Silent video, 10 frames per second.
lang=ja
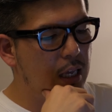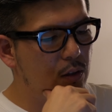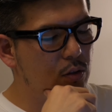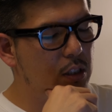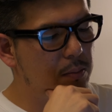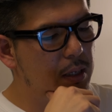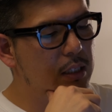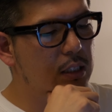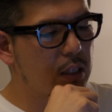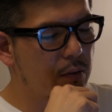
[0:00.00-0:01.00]
としま
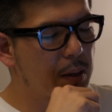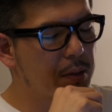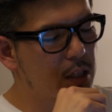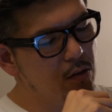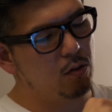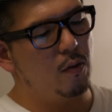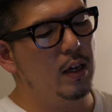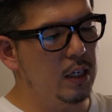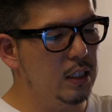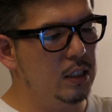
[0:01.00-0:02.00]
しては、ミニロトは
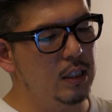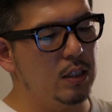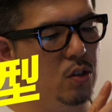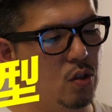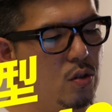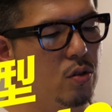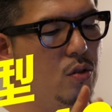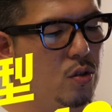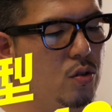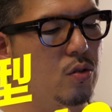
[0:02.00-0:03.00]
いち、じゅ
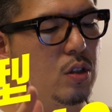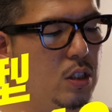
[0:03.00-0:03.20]
う、じゅう、